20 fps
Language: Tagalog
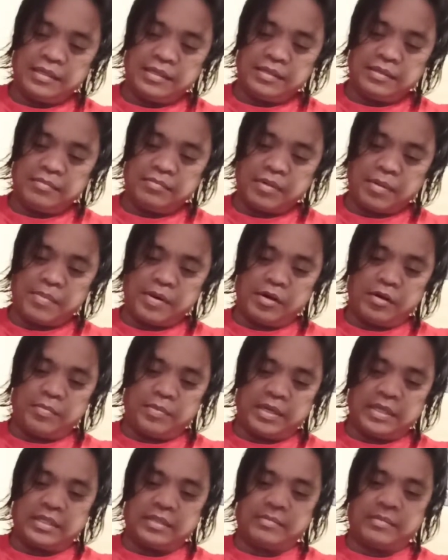Ayan.
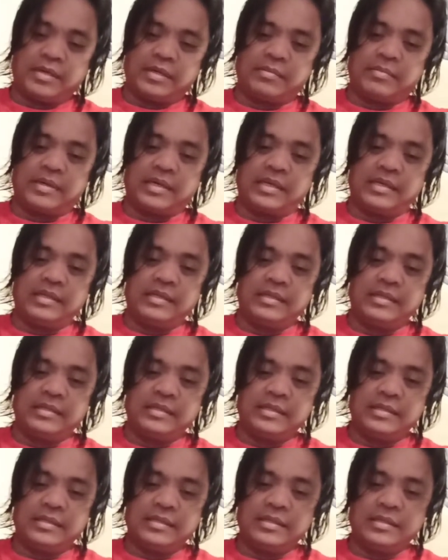Abang pala sa mga abang.
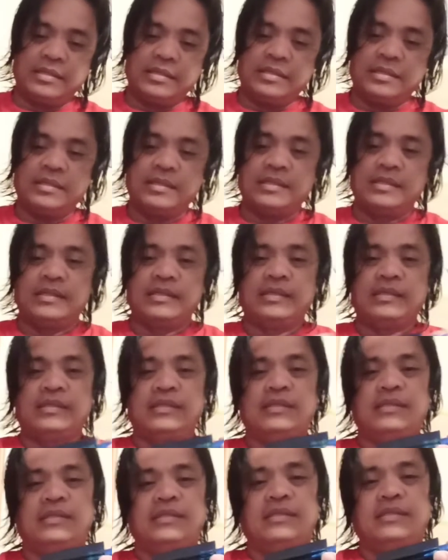
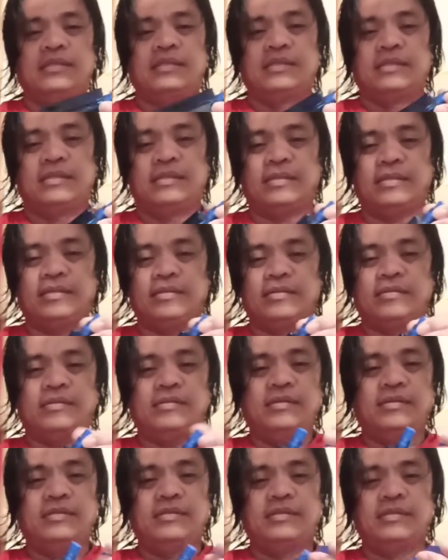Ayan
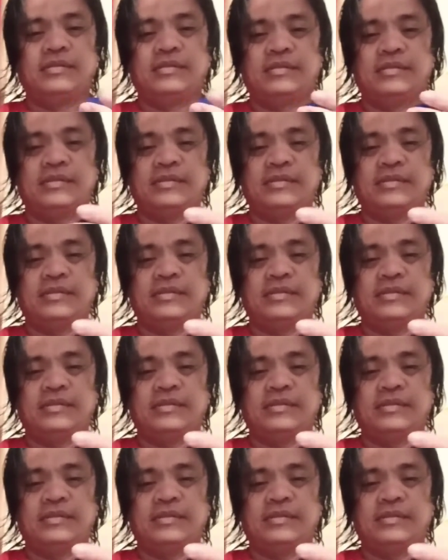oh.